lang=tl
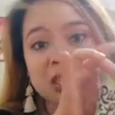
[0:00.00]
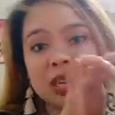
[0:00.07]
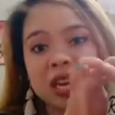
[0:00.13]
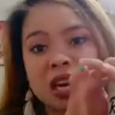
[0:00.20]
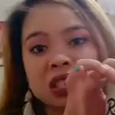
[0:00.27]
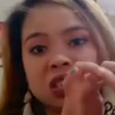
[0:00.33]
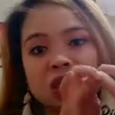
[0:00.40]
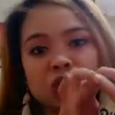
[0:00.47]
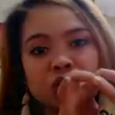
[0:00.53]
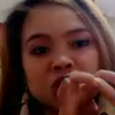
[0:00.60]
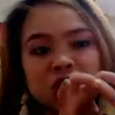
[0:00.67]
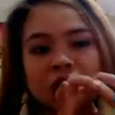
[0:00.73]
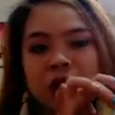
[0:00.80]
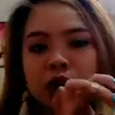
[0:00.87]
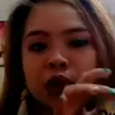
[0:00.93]
nala siya
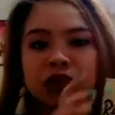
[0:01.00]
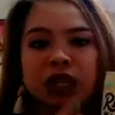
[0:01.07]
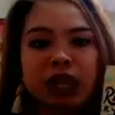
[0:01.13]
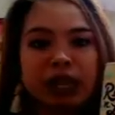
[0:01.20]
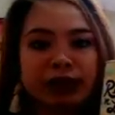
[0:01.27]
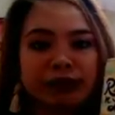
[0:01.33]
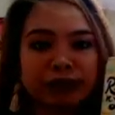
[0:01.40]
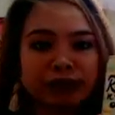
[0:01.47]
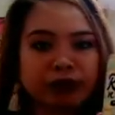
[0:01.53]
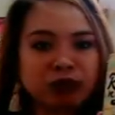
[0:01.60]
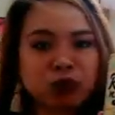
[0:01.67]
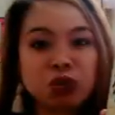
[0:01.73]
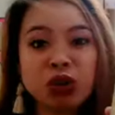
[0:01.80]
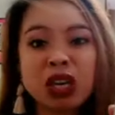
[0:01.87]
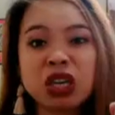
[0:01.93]
concealer or sa ref
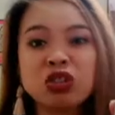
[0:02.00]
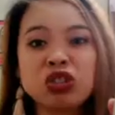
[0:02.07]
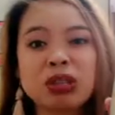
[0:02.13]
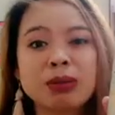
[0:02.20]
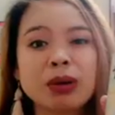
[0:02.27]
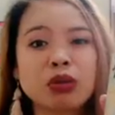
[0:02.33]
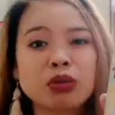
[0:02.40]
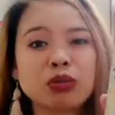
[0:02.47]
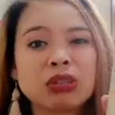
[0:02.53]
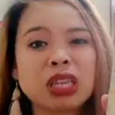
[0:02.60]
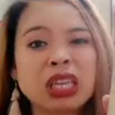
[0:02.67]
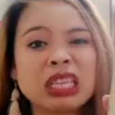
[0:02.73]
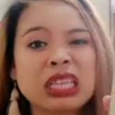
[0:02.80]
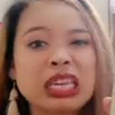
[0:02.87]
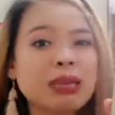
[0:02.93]
dugay gid siya mahurot
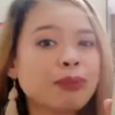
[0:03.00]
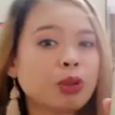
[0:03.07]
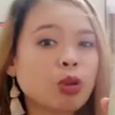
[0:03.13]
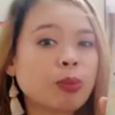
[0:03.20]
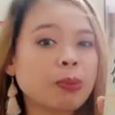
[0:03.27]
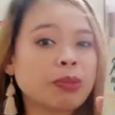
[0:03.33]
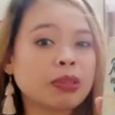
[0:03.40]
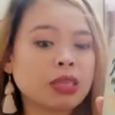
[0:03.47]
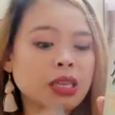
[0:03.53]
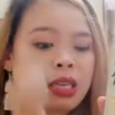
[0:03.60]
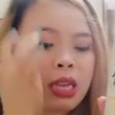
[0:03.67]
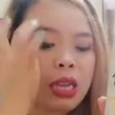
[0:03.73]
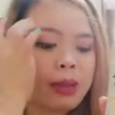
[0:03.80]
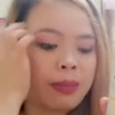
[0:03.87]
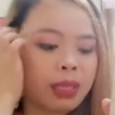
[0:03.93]
kay dili man ko permanente
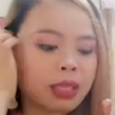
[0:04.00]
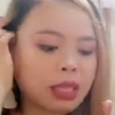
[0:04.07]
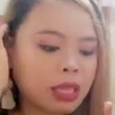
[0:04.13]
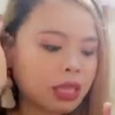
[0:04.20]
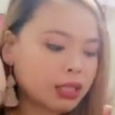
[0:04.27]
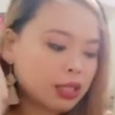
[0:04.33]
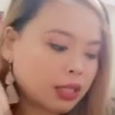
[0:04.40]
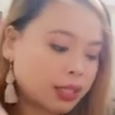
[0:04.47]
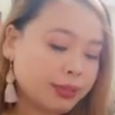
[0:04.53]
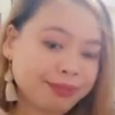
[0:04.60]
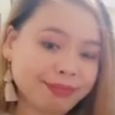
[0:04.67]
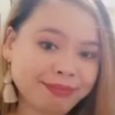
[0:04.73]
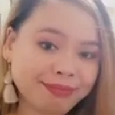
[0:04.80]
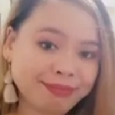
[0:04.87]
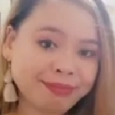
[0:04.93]
gagamit guys
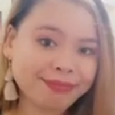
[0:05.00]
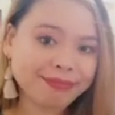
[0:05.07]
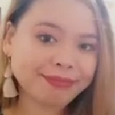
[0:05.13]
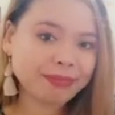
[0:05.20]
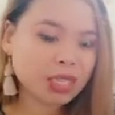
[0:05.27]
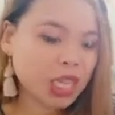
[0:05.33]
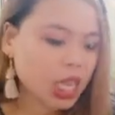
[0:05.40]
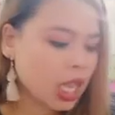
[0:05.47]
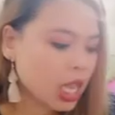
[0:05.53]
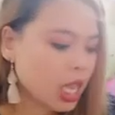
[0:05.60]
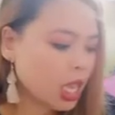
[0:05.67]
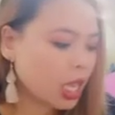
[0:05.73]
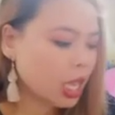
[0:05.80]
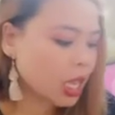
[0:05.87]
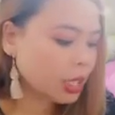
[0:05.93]

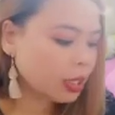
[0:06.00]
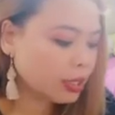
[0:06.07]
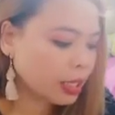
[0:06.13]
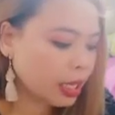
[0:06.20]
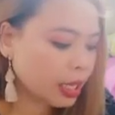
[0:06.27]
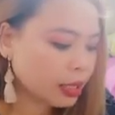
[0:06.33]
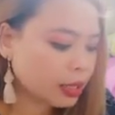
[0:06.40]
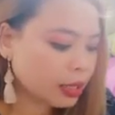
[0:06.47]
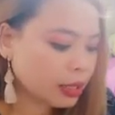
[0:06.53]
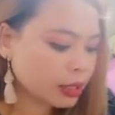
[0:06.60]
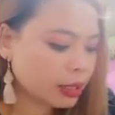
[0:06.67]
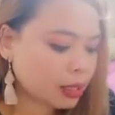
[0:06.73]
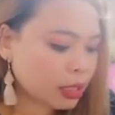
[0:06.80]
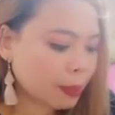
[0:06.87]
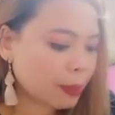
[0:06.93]
and next
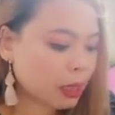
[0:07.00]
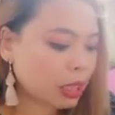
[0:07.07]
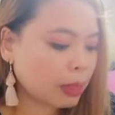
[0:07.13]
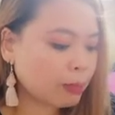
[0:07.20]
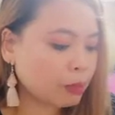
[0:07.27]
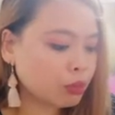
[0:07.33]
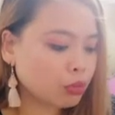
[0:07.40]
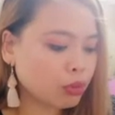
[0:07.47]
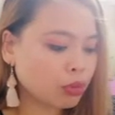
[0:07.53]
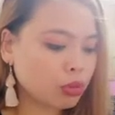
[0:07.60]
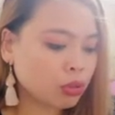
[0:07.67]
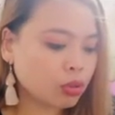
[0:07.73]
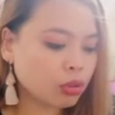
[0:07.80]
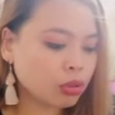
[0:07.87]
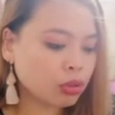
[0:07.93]
nagpalit pud ko
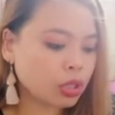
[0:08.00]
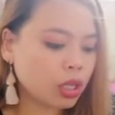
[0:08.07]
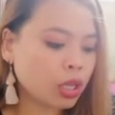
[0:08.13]
og